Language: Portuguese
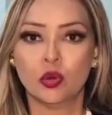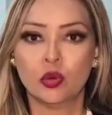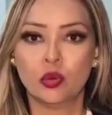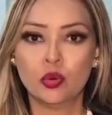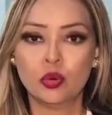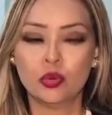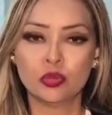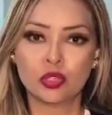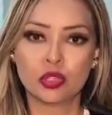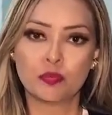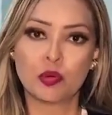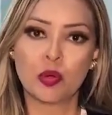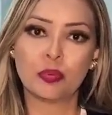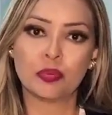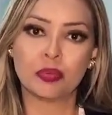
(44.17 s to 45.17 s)
os
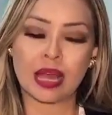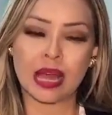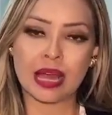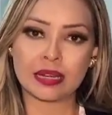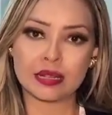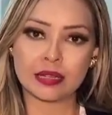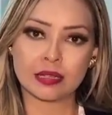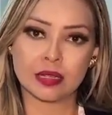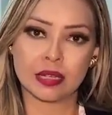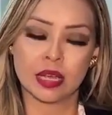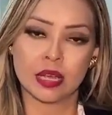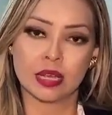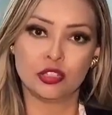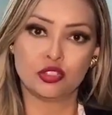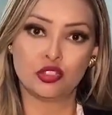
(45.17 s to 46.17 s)
populares
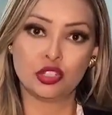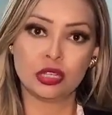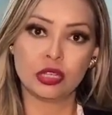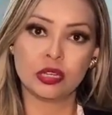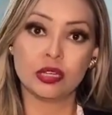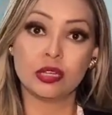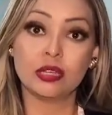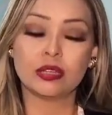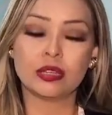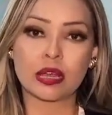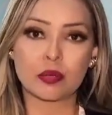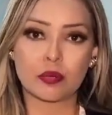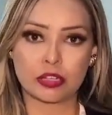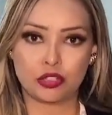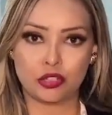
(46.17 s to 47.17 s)
de
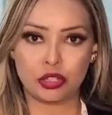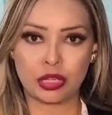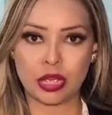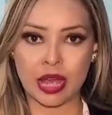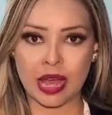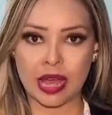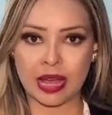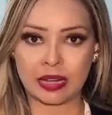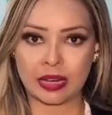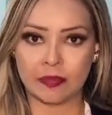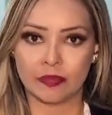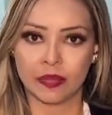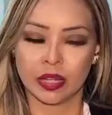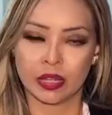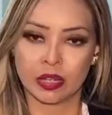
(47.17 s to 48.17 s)
Itacoatiara,